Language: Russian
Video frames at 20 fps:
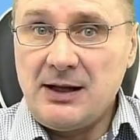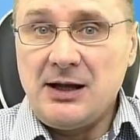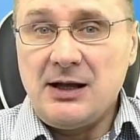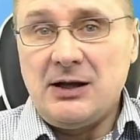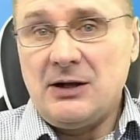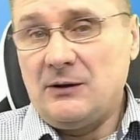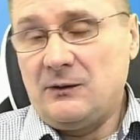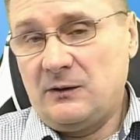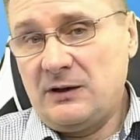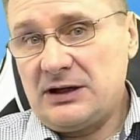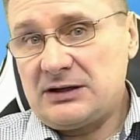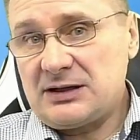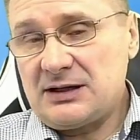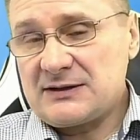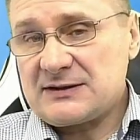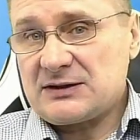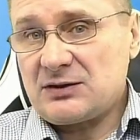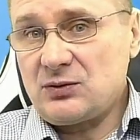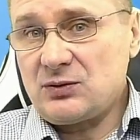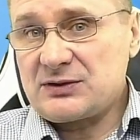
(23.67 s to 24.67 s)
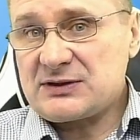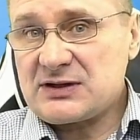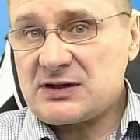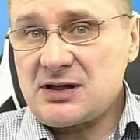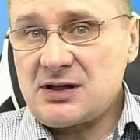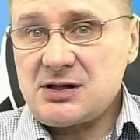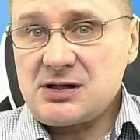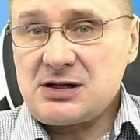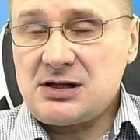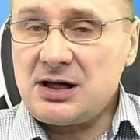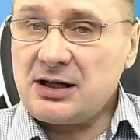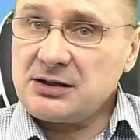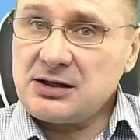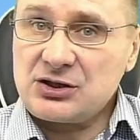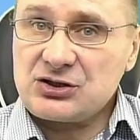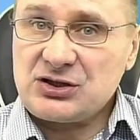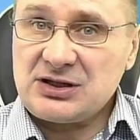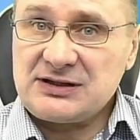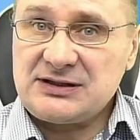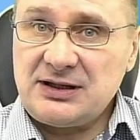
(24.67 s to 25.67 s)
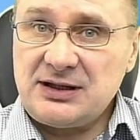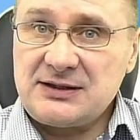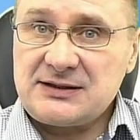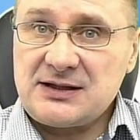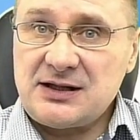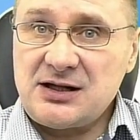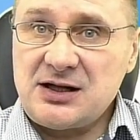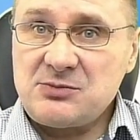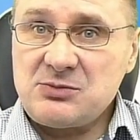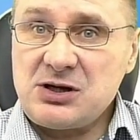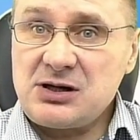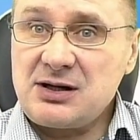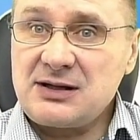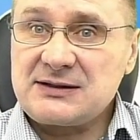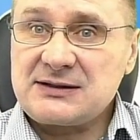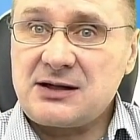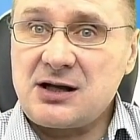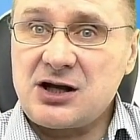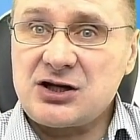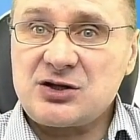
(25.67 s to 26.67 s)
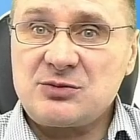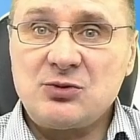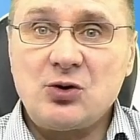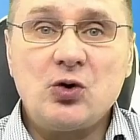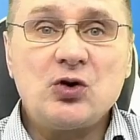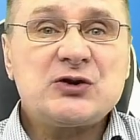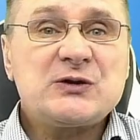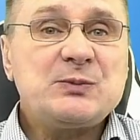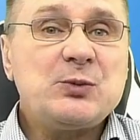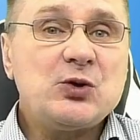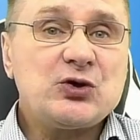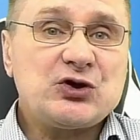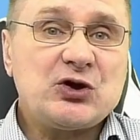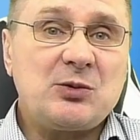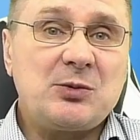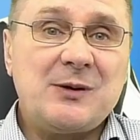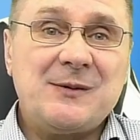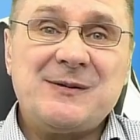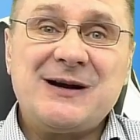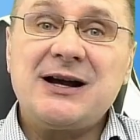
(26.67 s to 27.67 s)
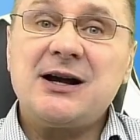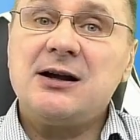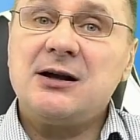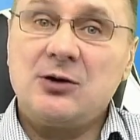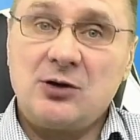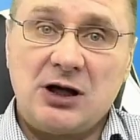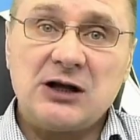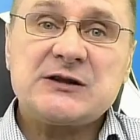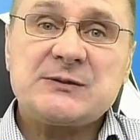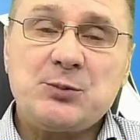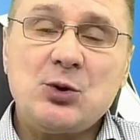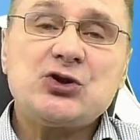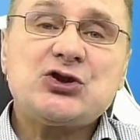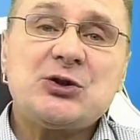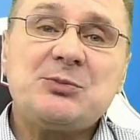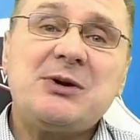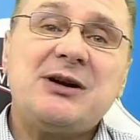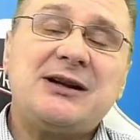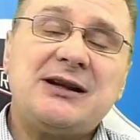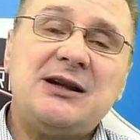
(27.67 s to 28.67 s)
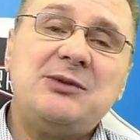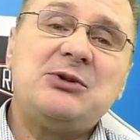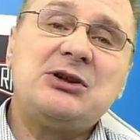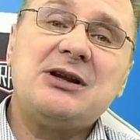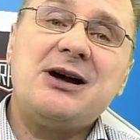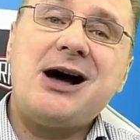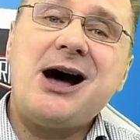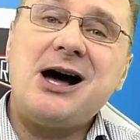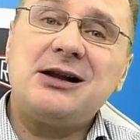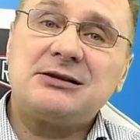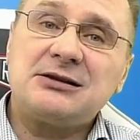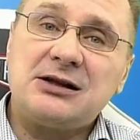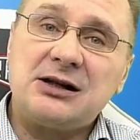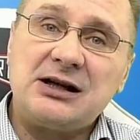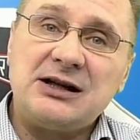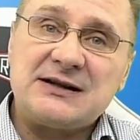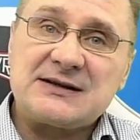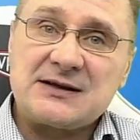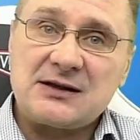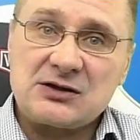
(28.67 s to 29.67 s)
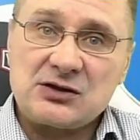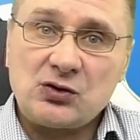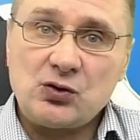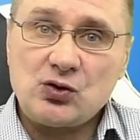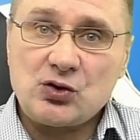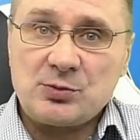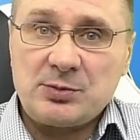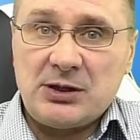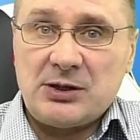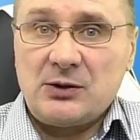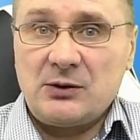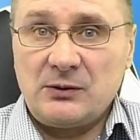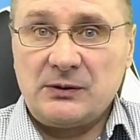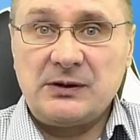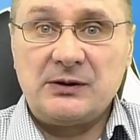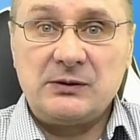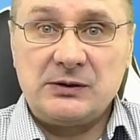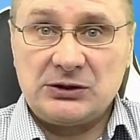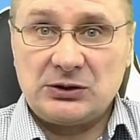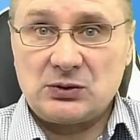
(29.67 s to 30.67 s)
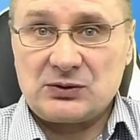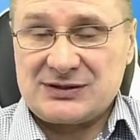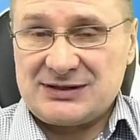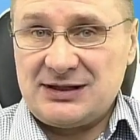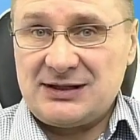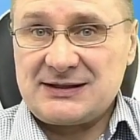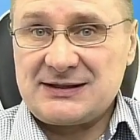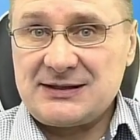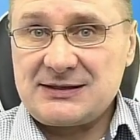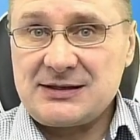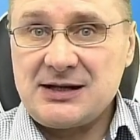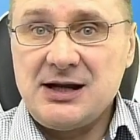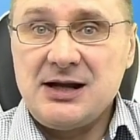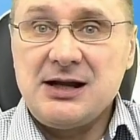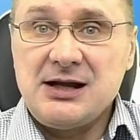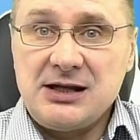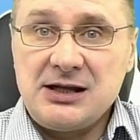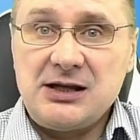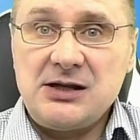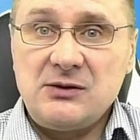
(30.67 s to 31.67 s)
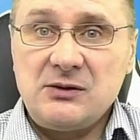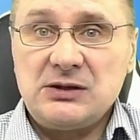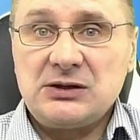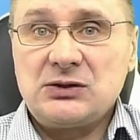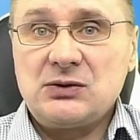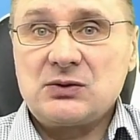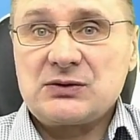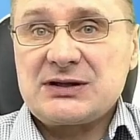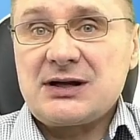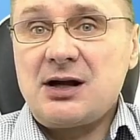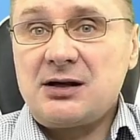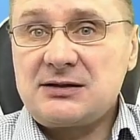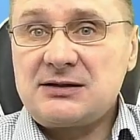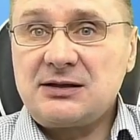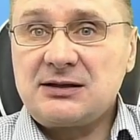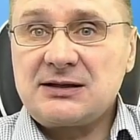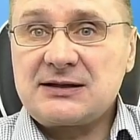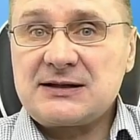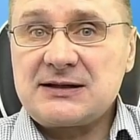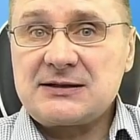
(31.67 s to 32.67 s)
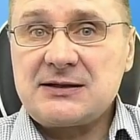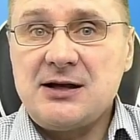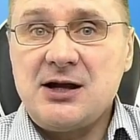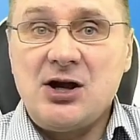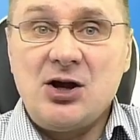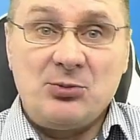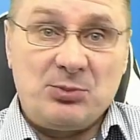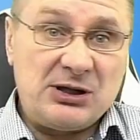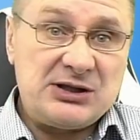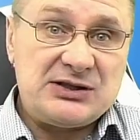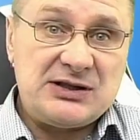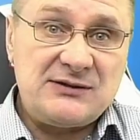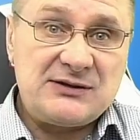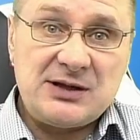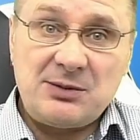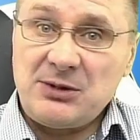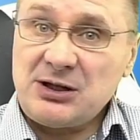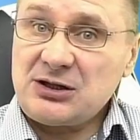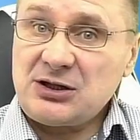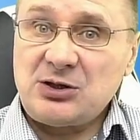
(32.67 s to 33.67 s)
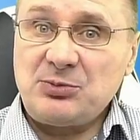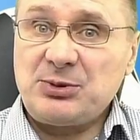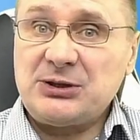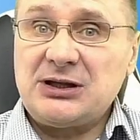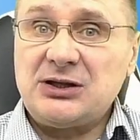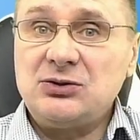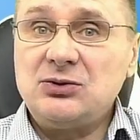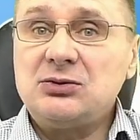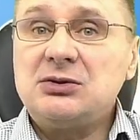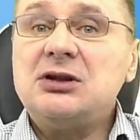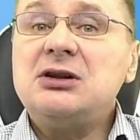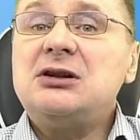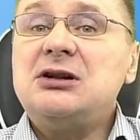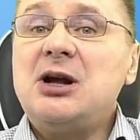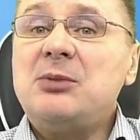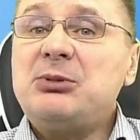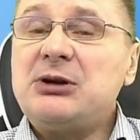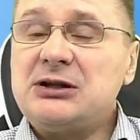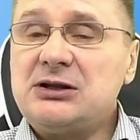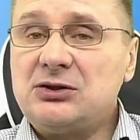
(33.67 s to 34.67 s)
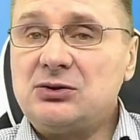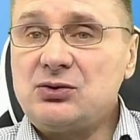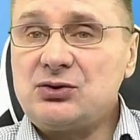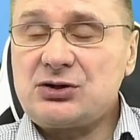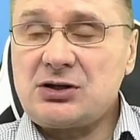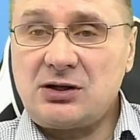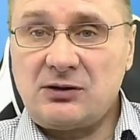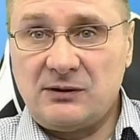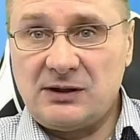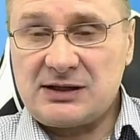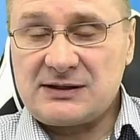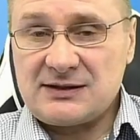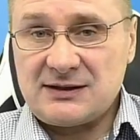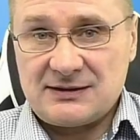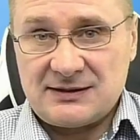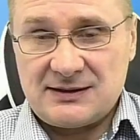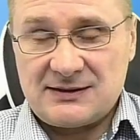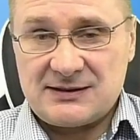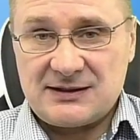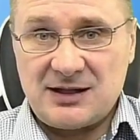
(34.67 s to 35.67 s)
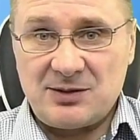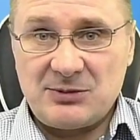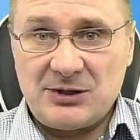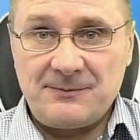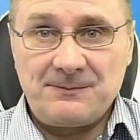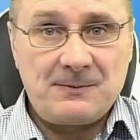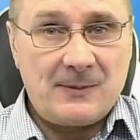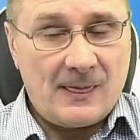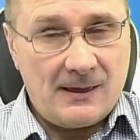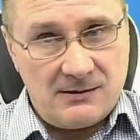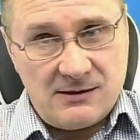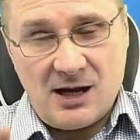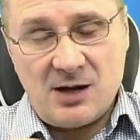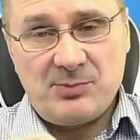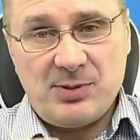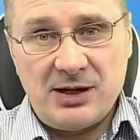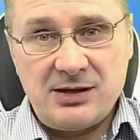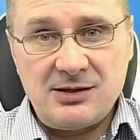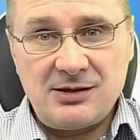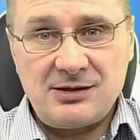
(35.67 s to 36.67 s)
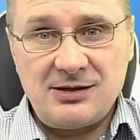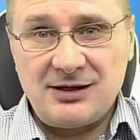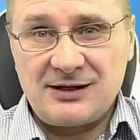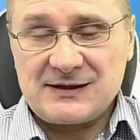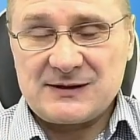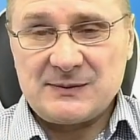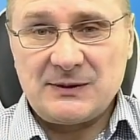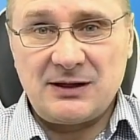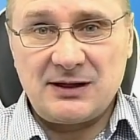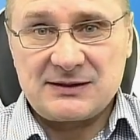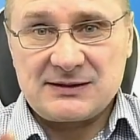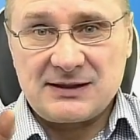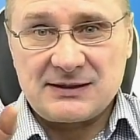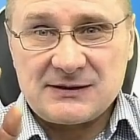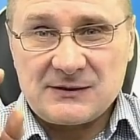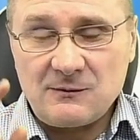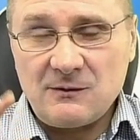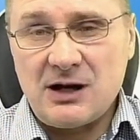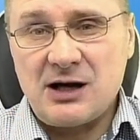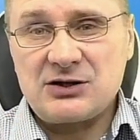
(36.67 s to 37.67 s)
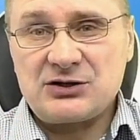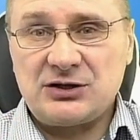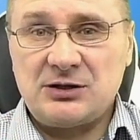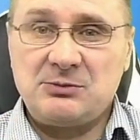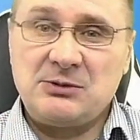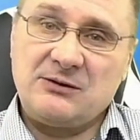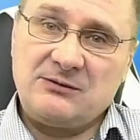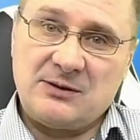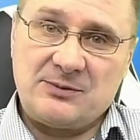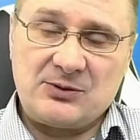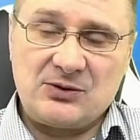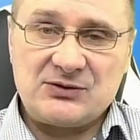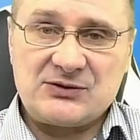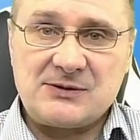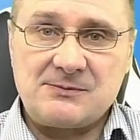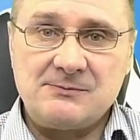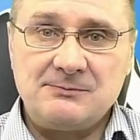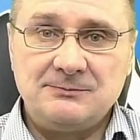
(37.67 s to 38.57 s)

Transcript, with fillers: В этой инструкции для наших зрителей мы расскажем о способах, о способах именно открыть службы в Windows 10 и Windows 11. Почти все методы подойдут и для предыдущих версий системы. Итак, поехали разбираться с важным вопросом.